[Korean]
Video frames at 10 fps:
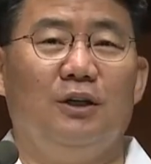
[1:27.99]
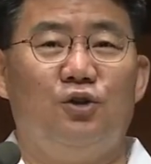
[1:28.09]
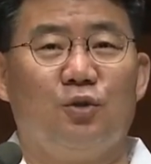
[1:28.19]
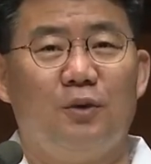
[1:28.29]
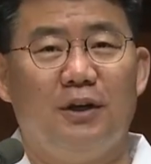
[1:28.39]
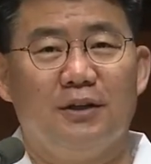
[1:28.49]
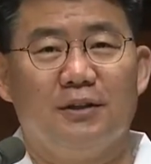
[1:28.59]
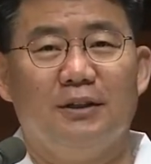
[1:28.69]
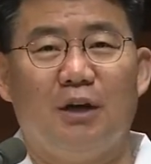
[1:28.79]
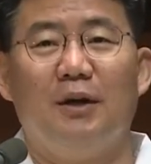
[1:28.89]
이쪽
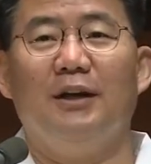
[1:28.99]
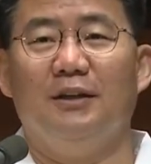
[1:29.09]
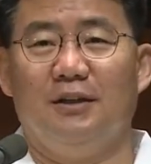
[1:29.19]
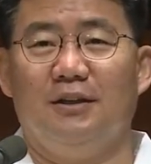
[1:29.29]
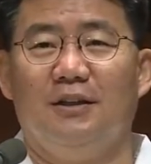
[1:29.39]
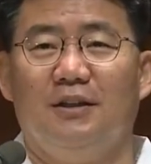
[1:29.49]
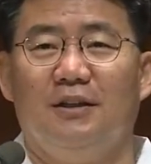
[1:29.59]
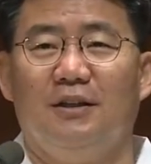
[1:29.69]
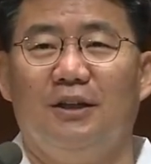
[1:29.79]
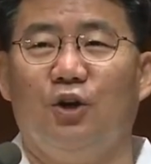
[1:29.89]
편에서 남아 있는
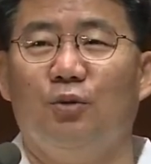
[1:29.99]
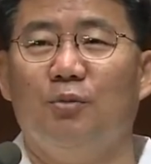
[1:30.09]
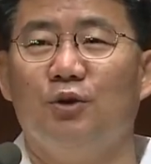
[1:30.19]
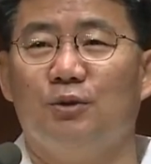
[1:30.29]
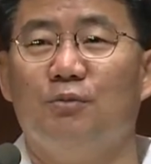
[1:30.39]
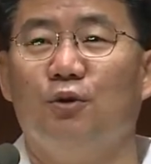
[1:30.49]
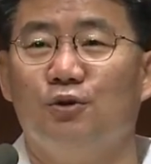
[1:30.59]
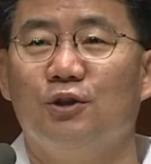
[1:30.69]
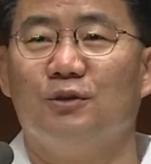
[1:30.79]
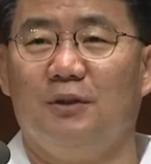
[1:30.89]
야곱의 모습을 볼
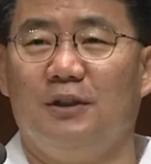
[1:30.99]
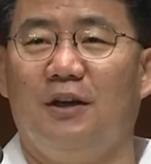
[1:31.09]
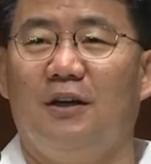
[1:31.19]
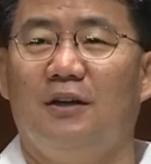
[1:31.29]
수 있습니다.